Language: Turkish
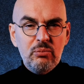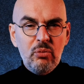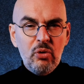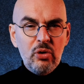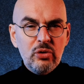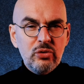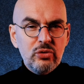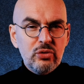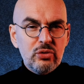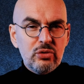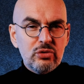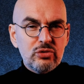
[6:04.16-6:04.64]

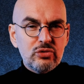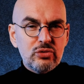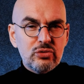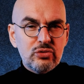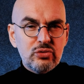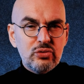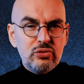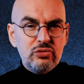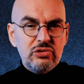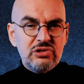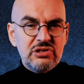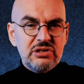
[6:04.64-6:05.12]
Mondros'u
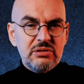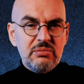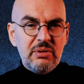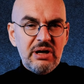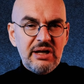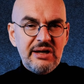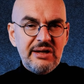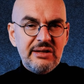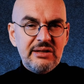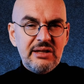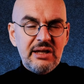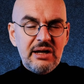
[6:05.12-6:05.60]

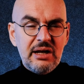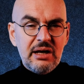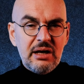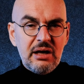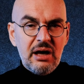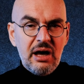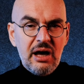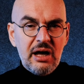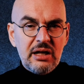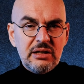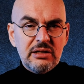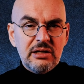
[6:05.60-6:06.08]
suistimal ederek
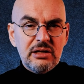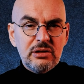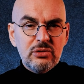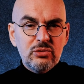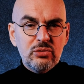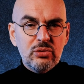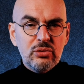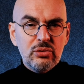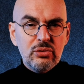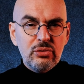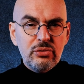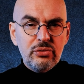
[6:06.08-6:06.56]

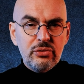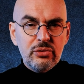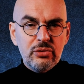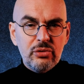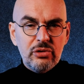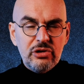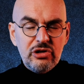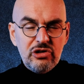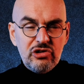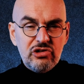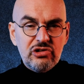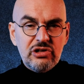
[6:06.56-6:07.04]

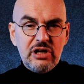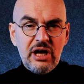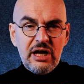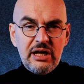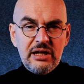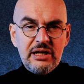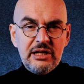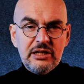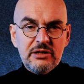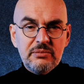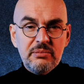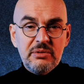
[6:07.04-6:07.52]
Anadolu'yu
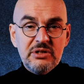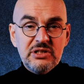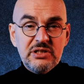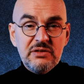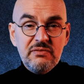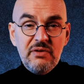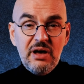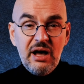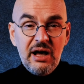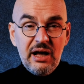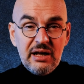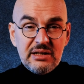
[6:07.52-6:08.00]
işgal
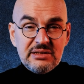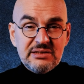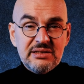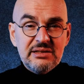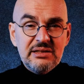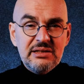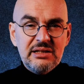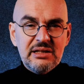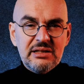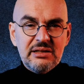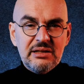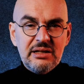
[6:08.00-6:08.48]
etmesi ve
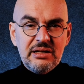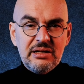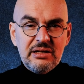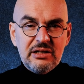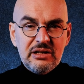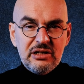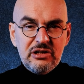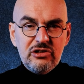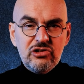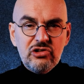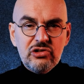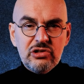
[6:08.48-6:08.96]
azınlıkları
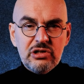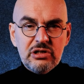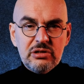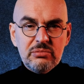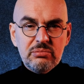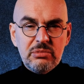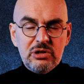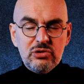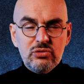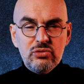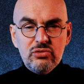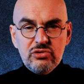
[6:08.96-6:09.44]

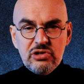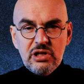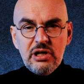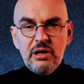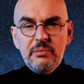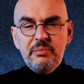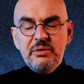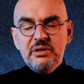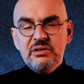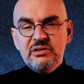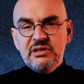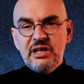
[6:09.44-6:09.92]
kışkırtması
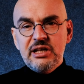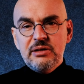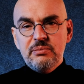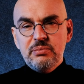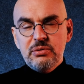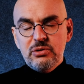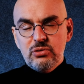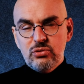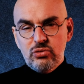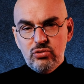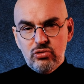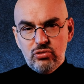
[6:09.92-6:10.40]
üzerine bir
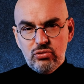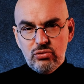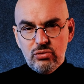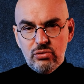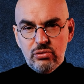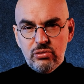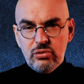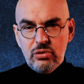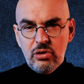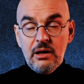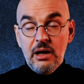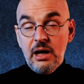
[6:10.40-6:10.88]
tedbir
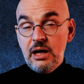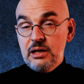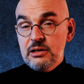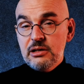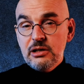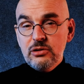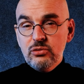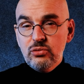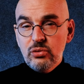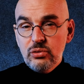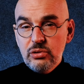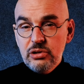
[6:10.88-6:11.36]
düşünüldü.
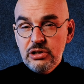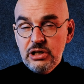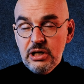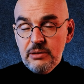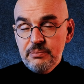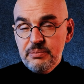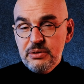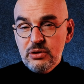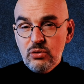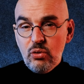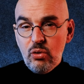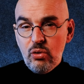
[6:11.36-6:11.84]

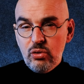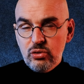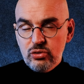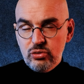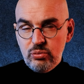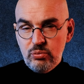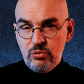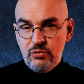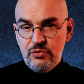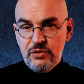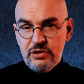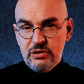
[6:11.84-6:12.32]
Anadolu'ya bir ordu
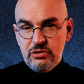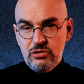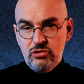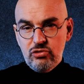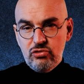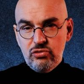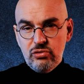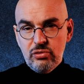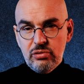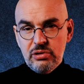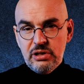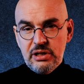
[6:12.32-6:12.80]

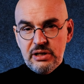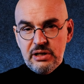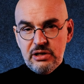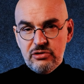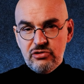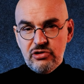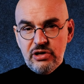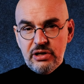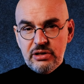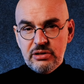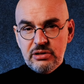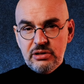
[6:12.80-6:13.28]
müfettişi
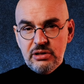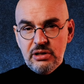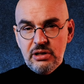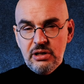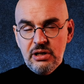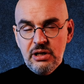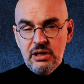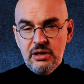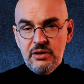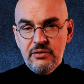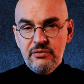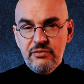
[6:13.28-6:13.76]
yollanacaktı
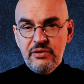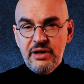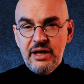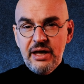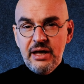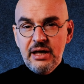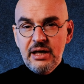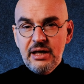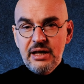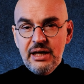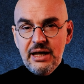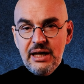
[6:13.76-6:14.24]

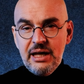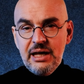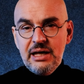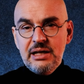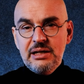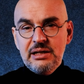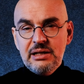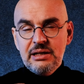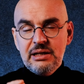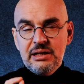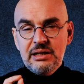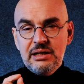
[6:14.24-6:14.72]
ve
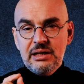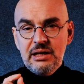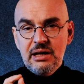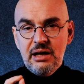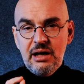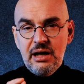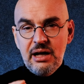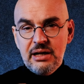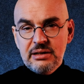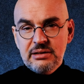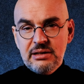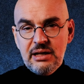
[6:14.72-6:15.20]
en iyi
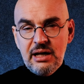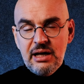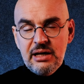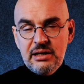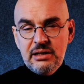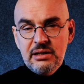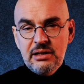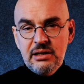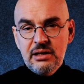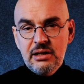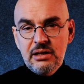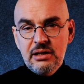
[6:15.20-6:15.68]
aday